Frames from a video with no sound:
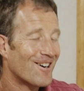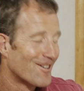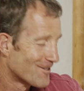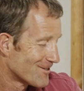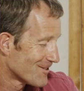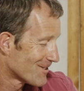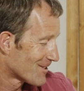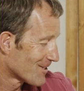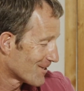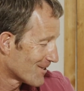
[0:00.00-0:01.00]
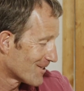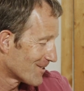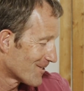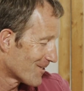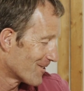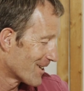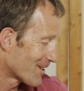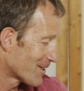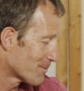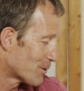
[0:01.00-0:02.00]
und da äh,
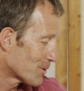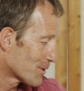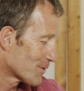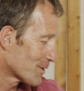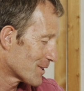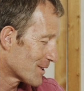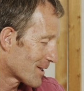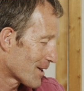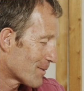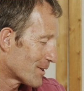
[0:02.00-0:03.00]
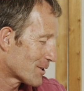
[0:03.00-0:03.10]
ist mir untergekommen,